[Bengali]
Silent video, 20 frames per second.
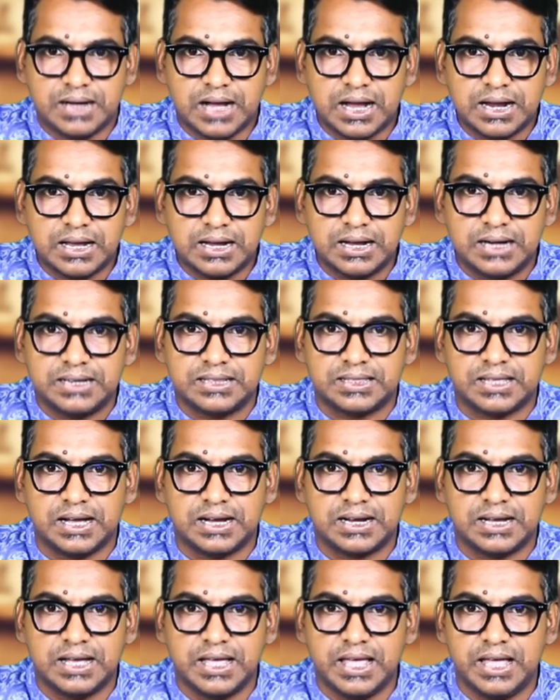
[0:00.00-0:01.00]
কারাগারে
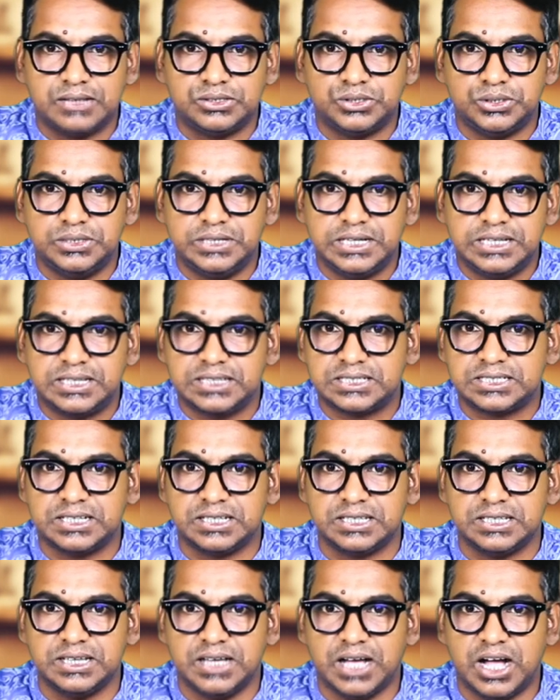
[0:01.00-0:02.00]
থাকা একজন নেতার
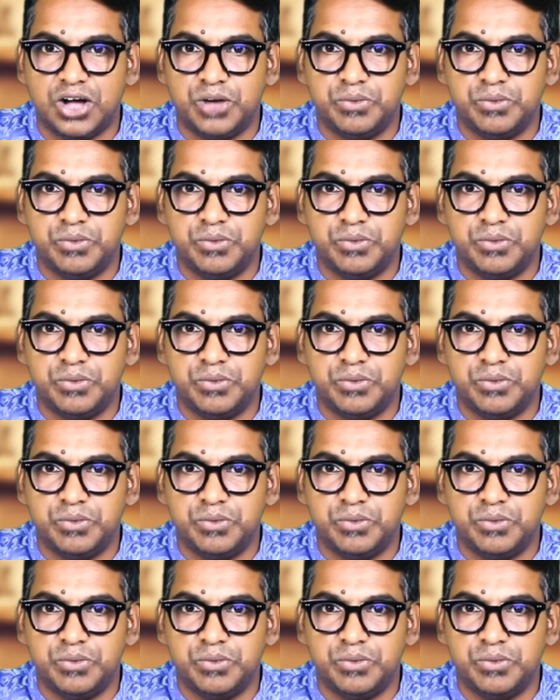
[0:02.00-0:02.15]
সাথে